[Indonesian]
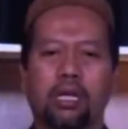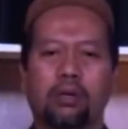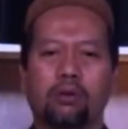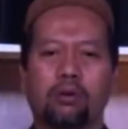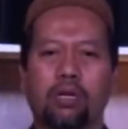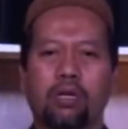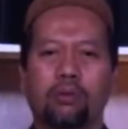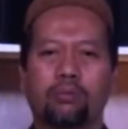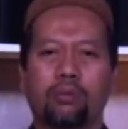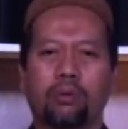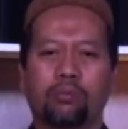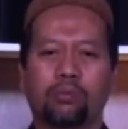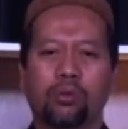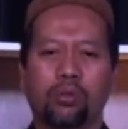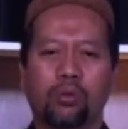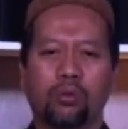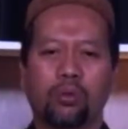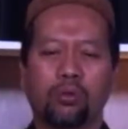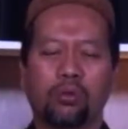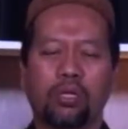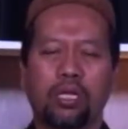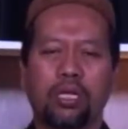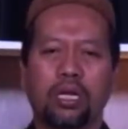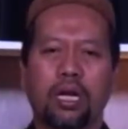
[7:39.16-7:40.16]
oleh Imam
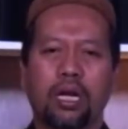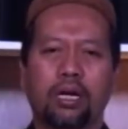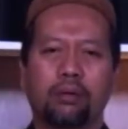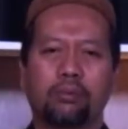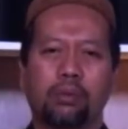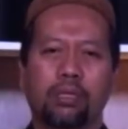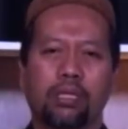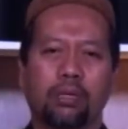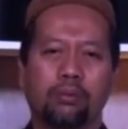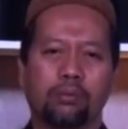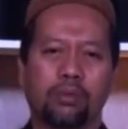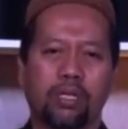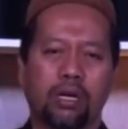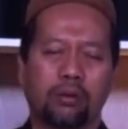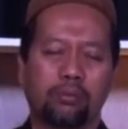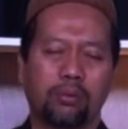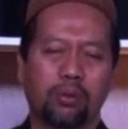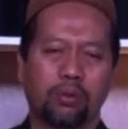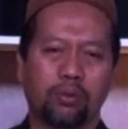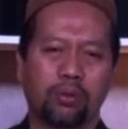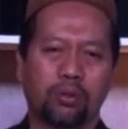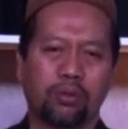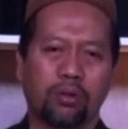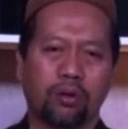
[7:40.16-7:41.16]
Suyuti dalam kitab
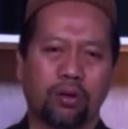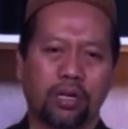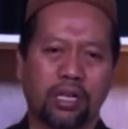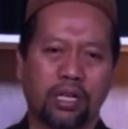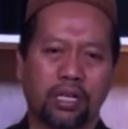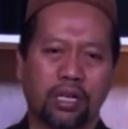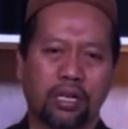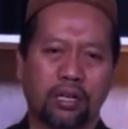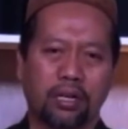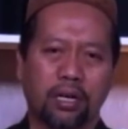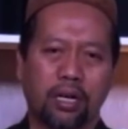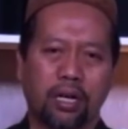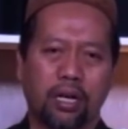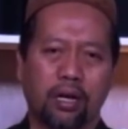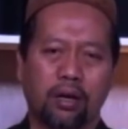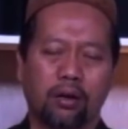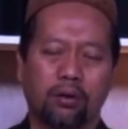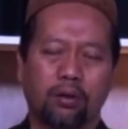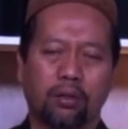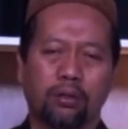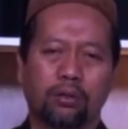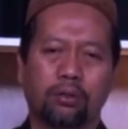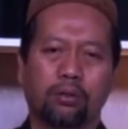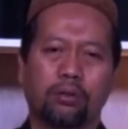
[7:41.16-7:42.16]
Jami'us Saghir.
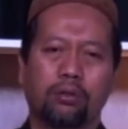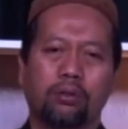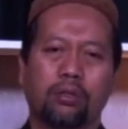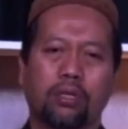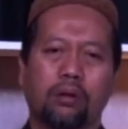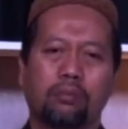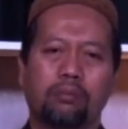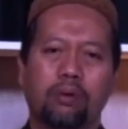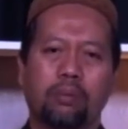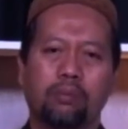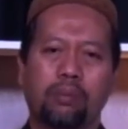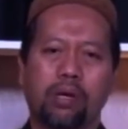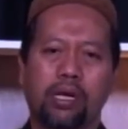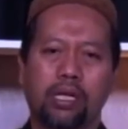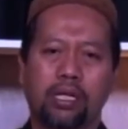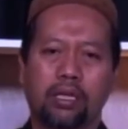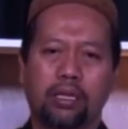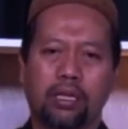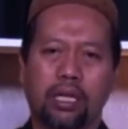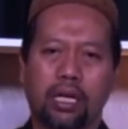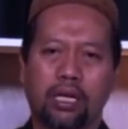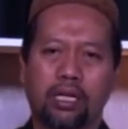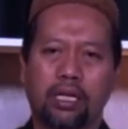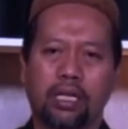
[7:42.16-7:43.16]
Rasulullah
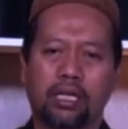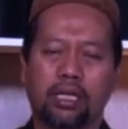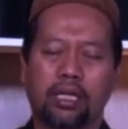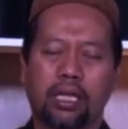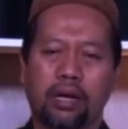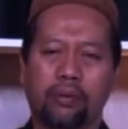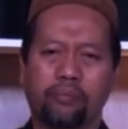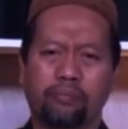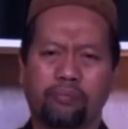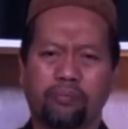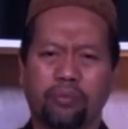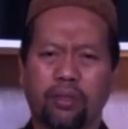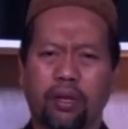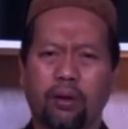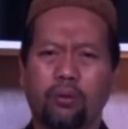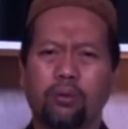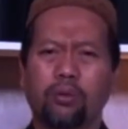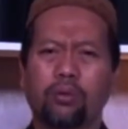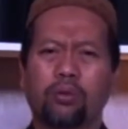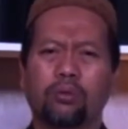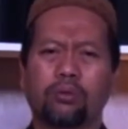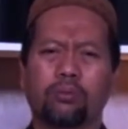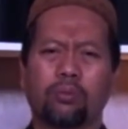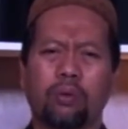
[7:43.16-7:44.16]
memerintah kita
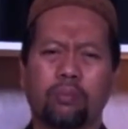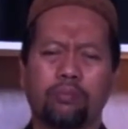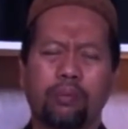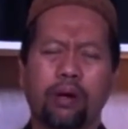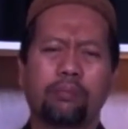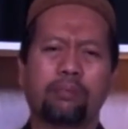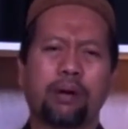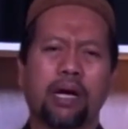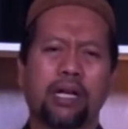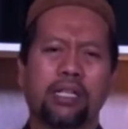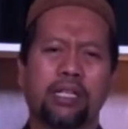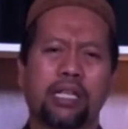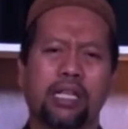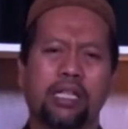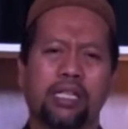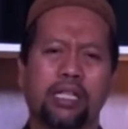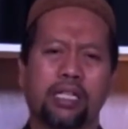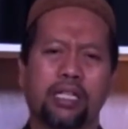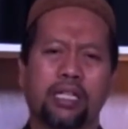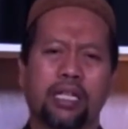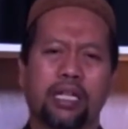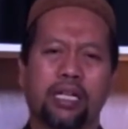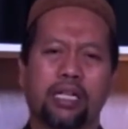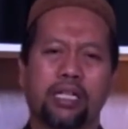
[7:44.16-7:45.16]
untuk memperbanyak
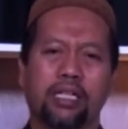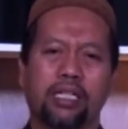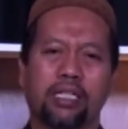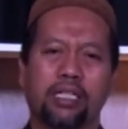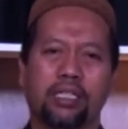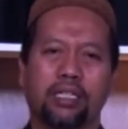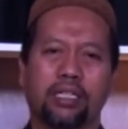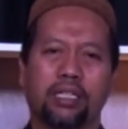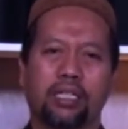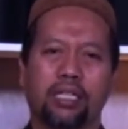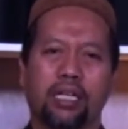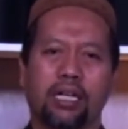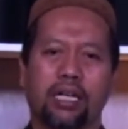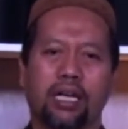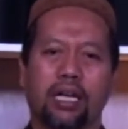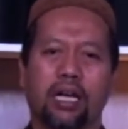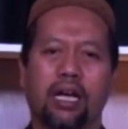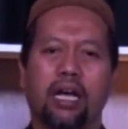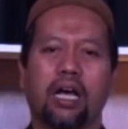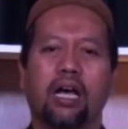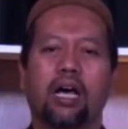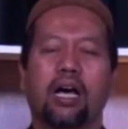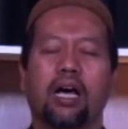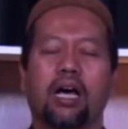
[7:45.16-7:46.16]
zikir ini
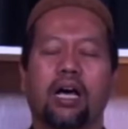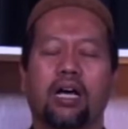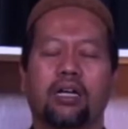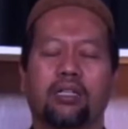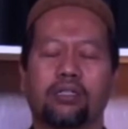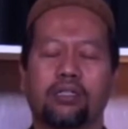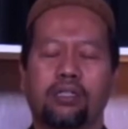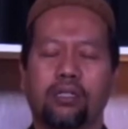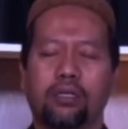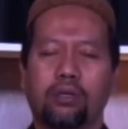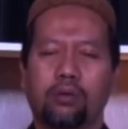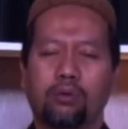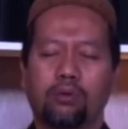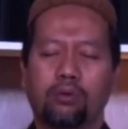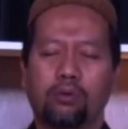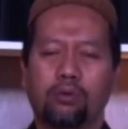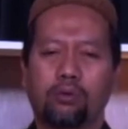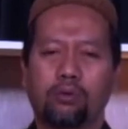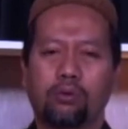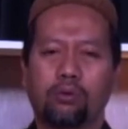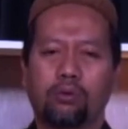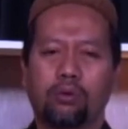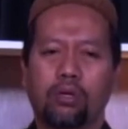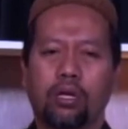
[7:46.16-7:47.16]

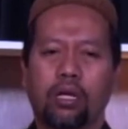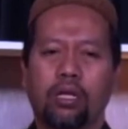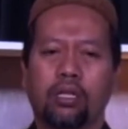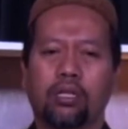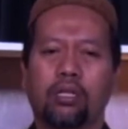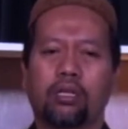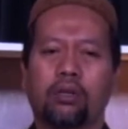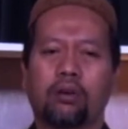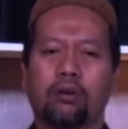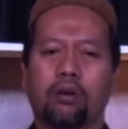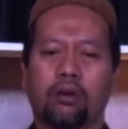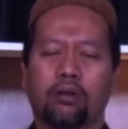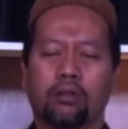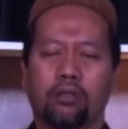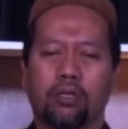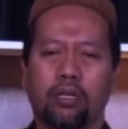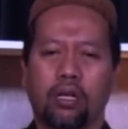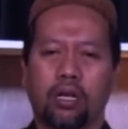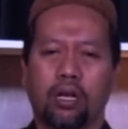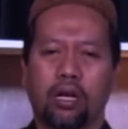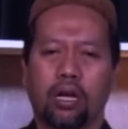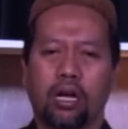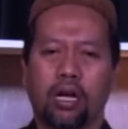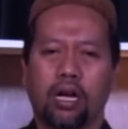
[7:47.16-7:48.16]
aksiru
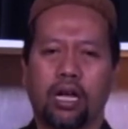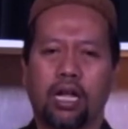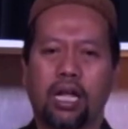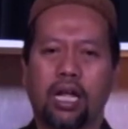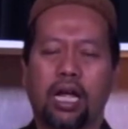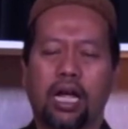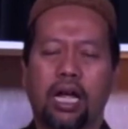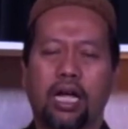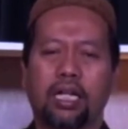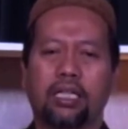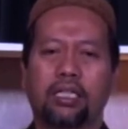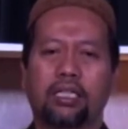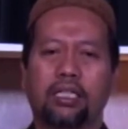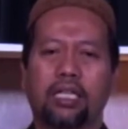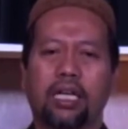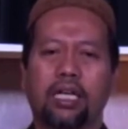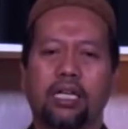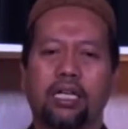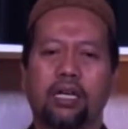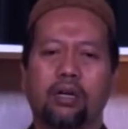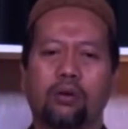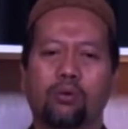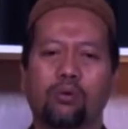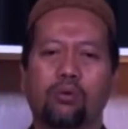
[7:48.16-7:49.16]
zikrallah hatta
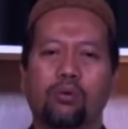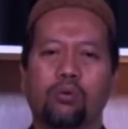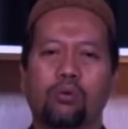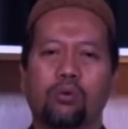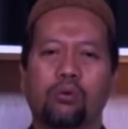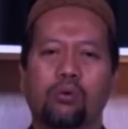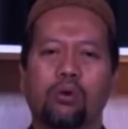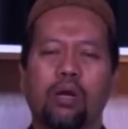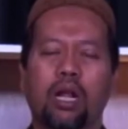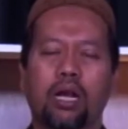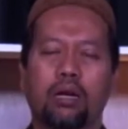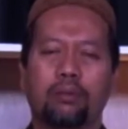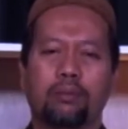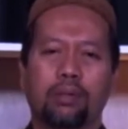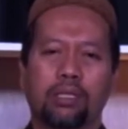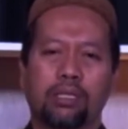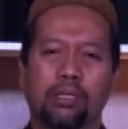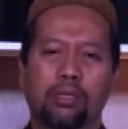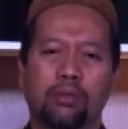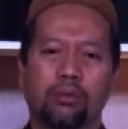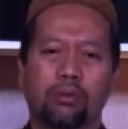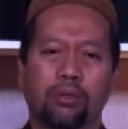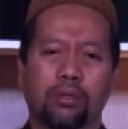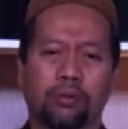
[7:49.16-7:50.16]
yakulunal
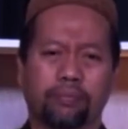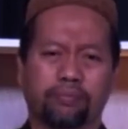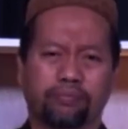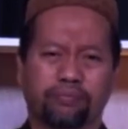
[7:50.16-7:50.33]
majnun.